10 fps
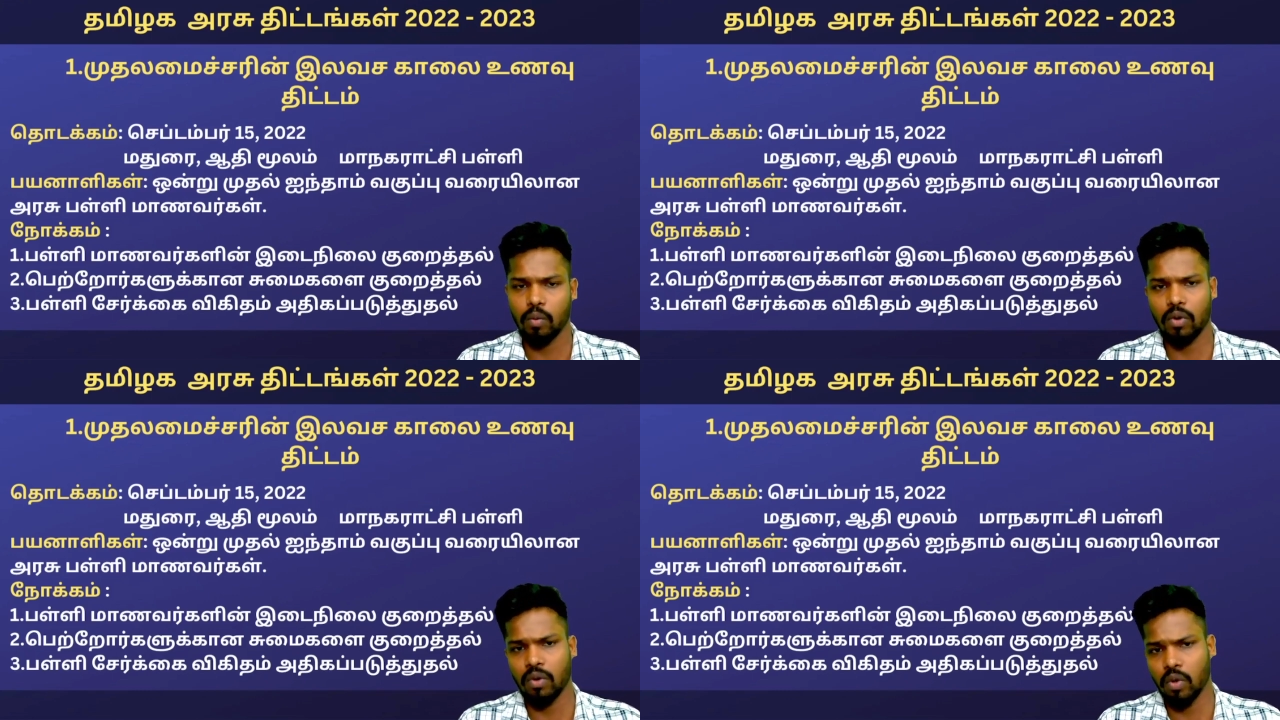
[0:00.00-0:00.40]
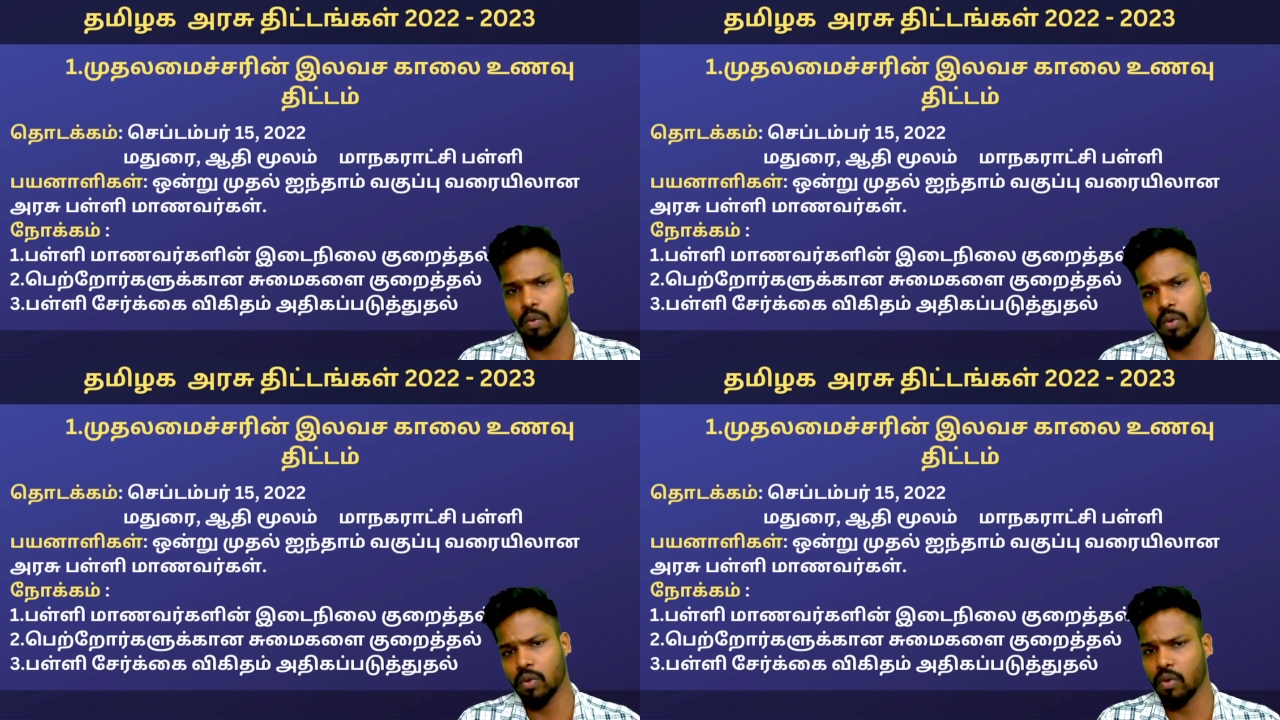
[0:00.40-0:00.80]
குரூப் ஒன்
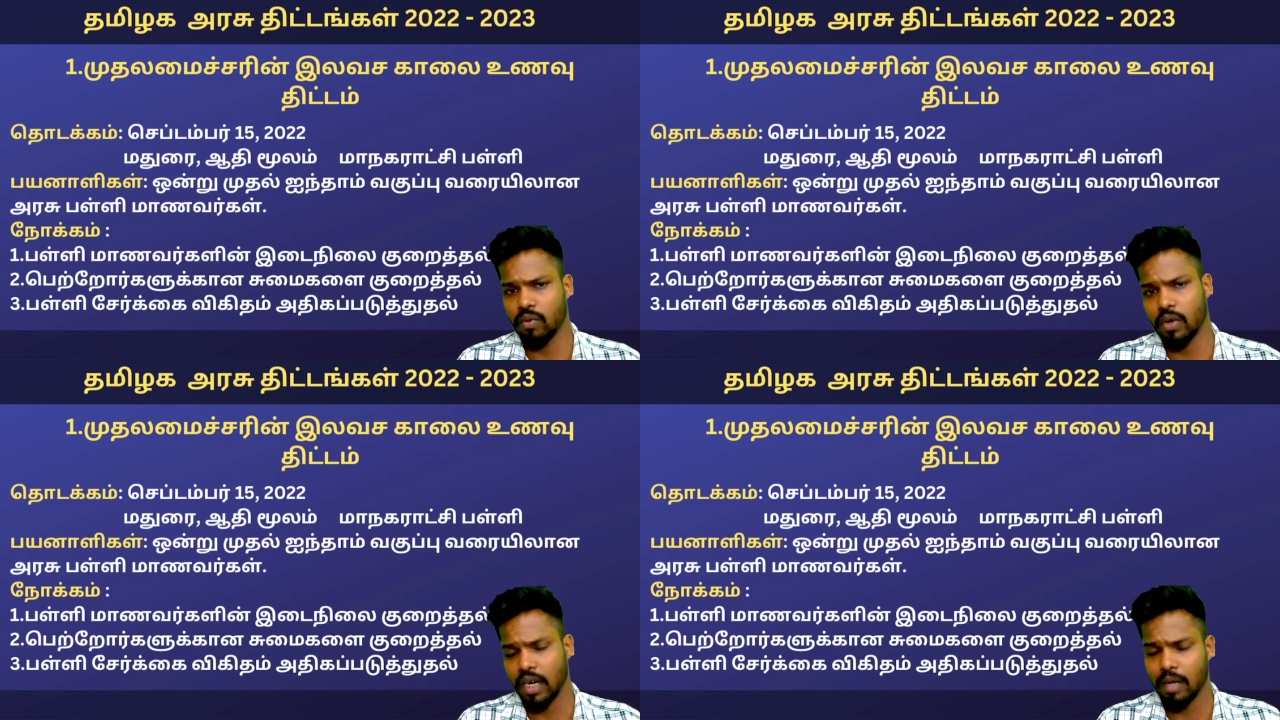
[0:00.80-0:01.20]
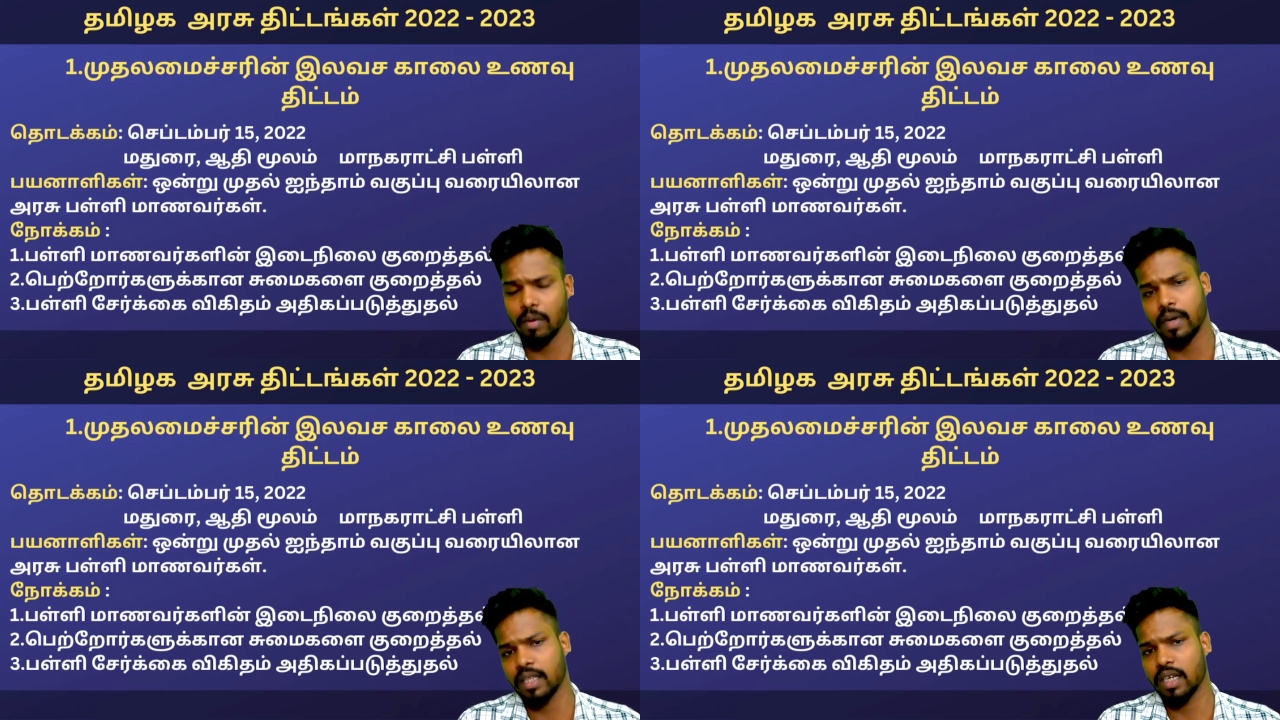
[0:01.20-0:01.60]
குரூப் டூ குரூப் ஃபோர்
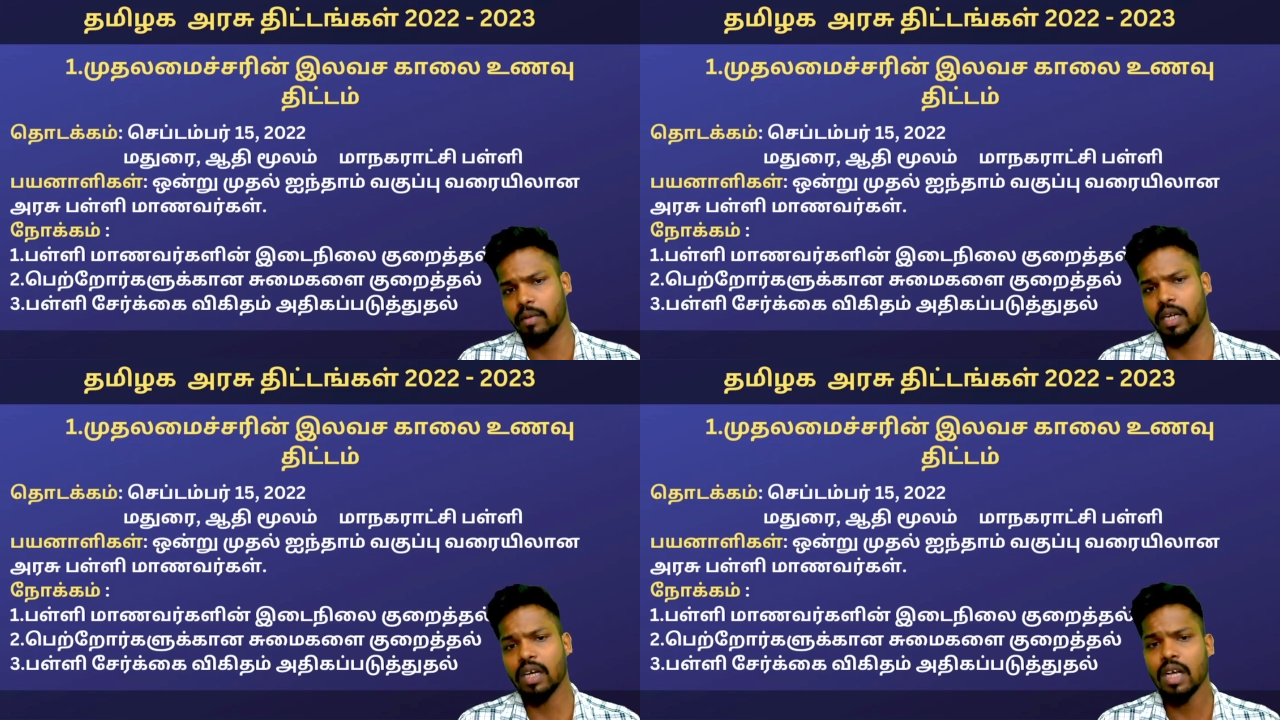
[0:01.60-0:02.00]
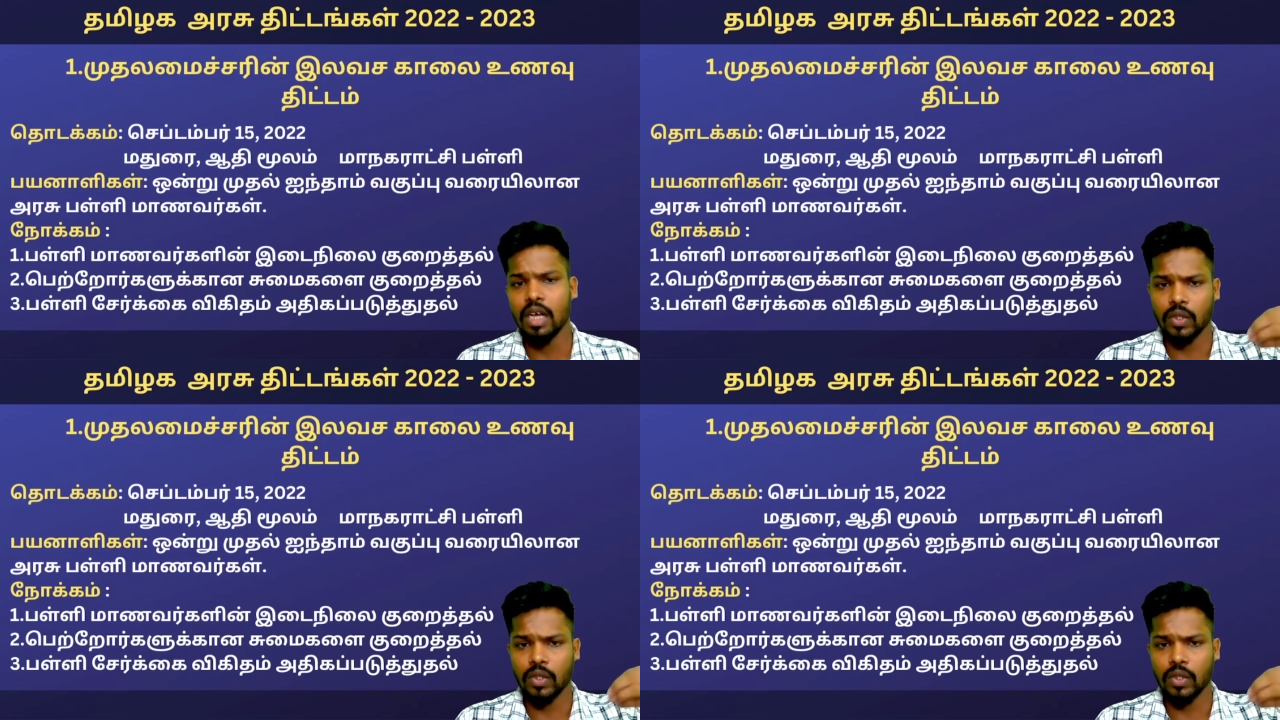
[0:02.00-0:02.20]
எல்லாமே பார்த்தீங்க அப்படின்னா